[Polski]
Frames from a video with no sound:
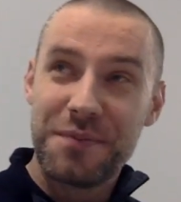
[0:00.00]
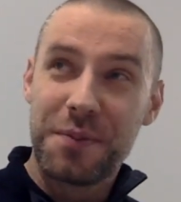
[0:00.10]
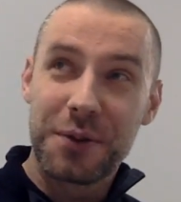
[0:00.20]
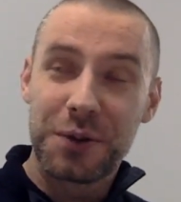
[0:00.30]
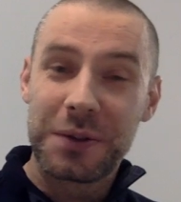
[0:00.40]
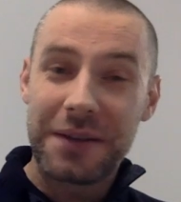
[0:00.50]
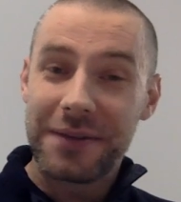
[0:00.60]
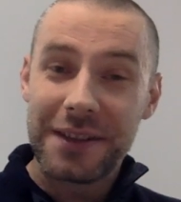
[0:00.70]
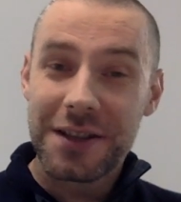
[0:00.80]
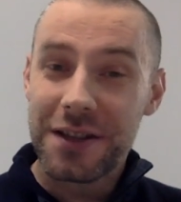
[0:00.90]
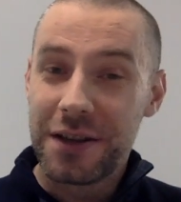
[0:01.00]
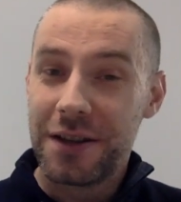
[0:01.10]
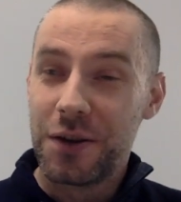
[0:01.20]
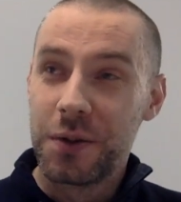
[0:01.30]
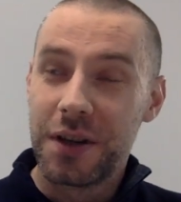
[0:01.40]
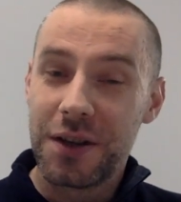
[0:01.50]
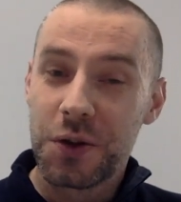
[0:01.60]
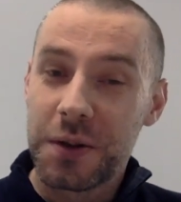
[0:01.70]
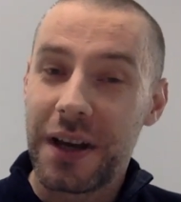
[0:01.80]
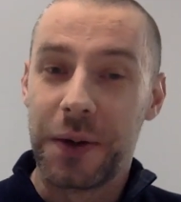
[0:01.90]
po prostu tam w nadarzenie ludzie
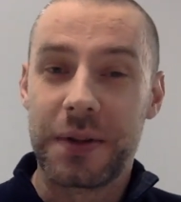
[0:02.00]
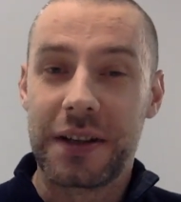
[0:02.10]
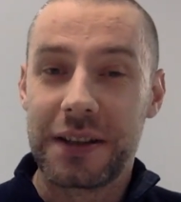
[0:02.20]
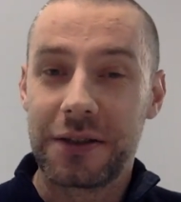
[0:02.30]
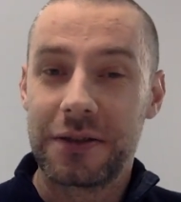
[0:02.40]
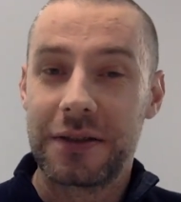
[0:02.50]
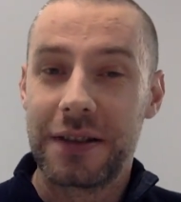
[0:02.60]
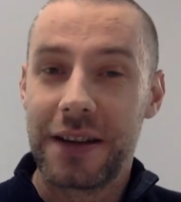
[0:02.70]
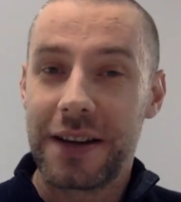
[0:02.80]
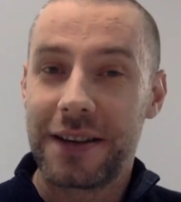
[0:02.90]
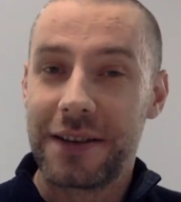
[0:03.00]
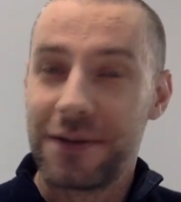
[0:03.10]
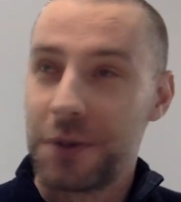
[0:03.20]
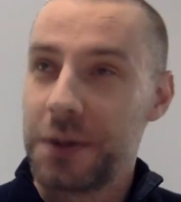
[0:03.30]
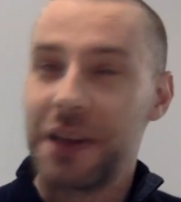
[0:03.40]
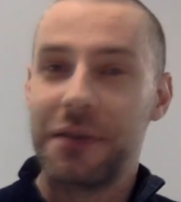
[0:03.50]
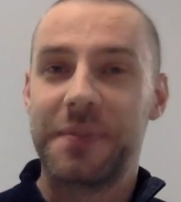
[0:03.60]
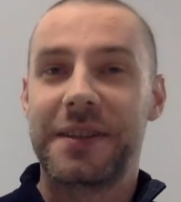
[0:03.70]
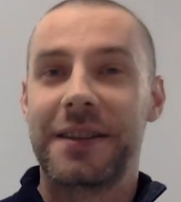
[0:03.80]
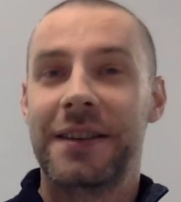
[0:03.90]
rzucają się na to jak wygłodniałe
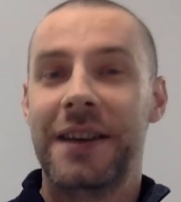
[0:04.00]
psy.